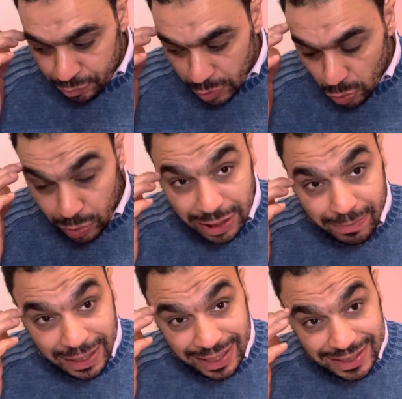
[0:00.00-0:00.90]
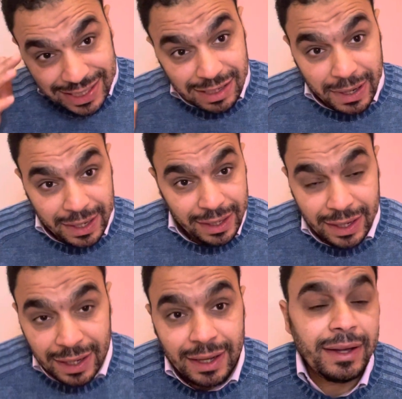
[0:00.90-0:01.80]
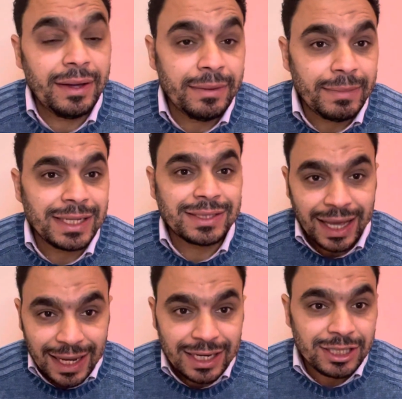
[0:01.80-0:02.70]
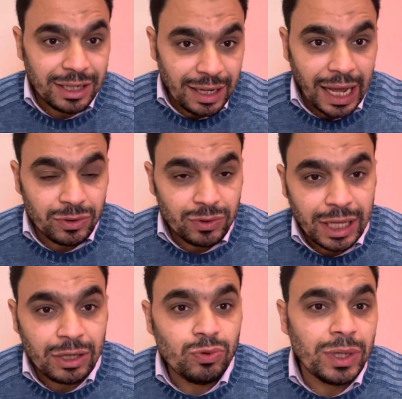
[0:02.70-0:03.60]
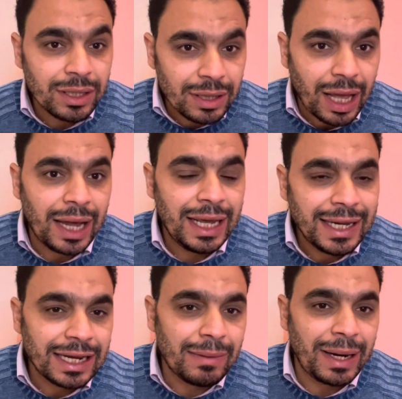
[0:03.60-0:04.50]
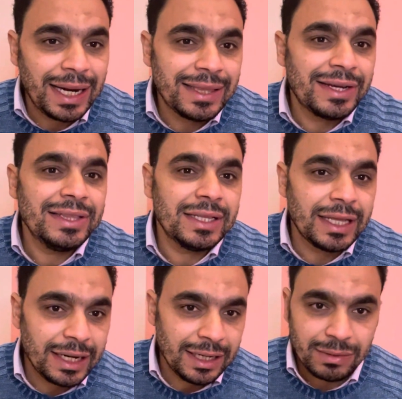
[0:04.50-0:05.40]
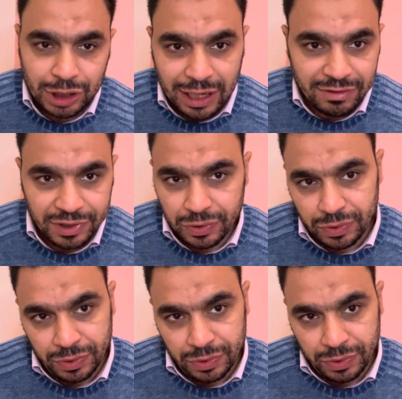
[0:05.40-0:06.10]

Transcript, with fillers: ونتمنى السيسي ما ي... ما يستغلش الحدوته دي ويطلع عليها يركب عليها ترند تاني احنا مش عارفينه